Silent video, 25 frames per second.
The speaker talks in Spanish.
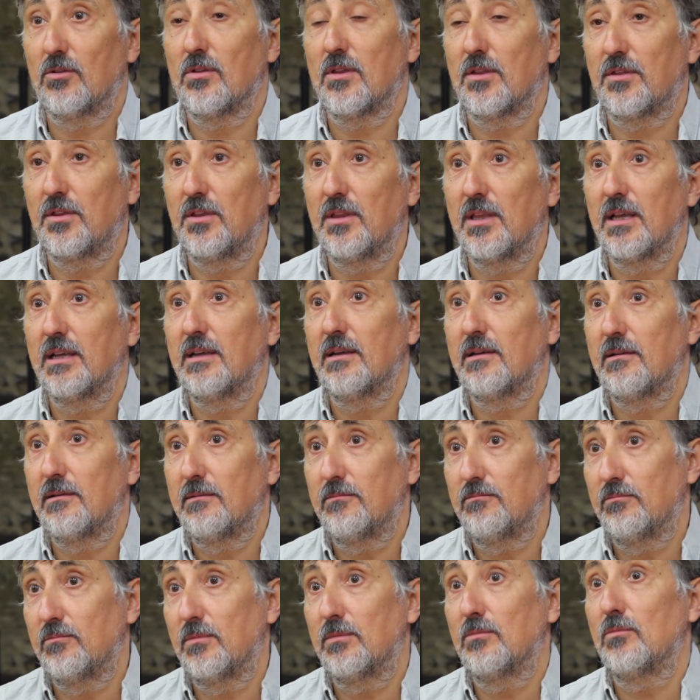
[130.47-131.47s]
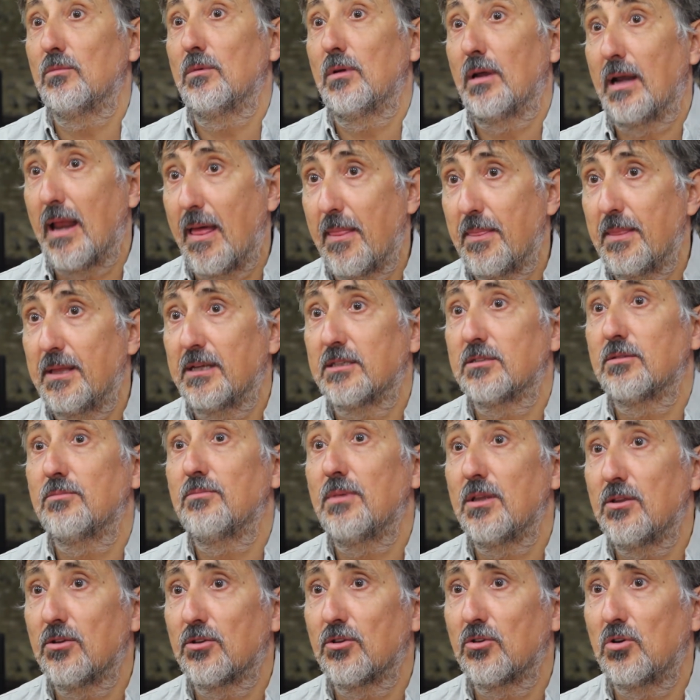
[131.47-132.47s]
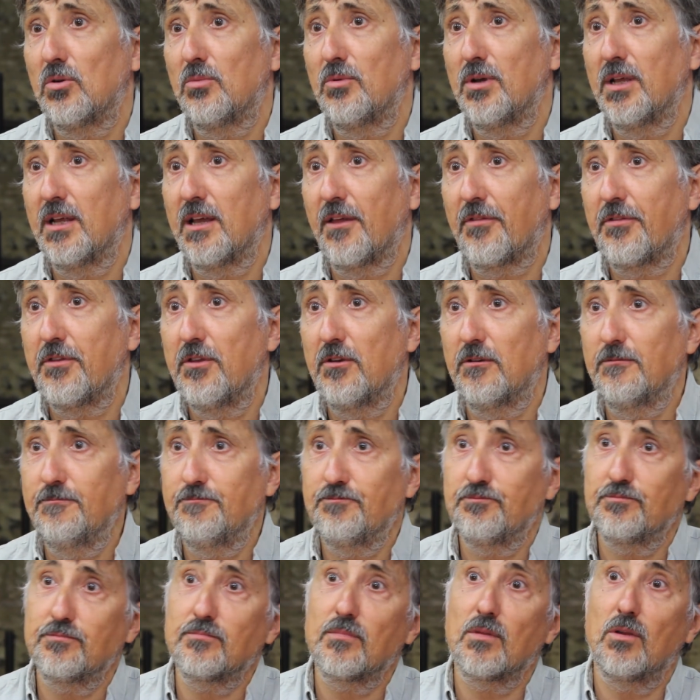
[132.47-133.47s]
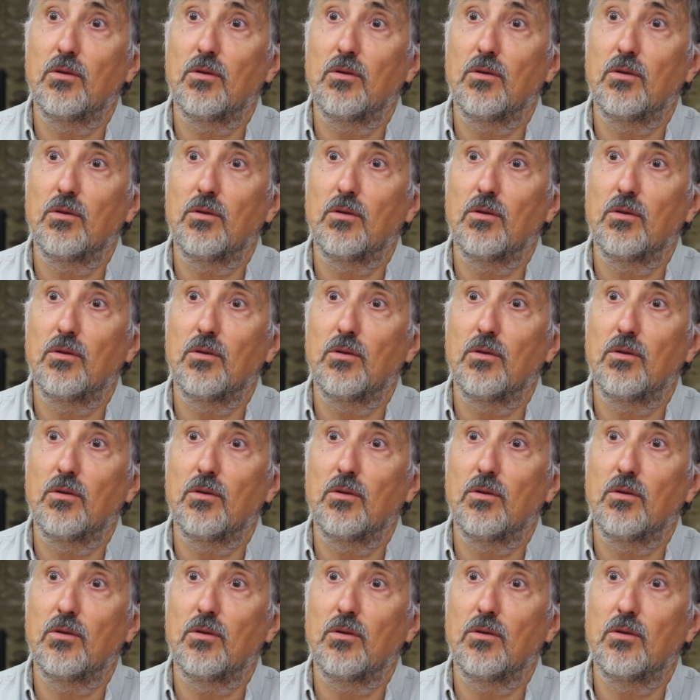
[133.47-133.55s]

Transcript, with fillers: Lo deciden grandes medios de comunicación,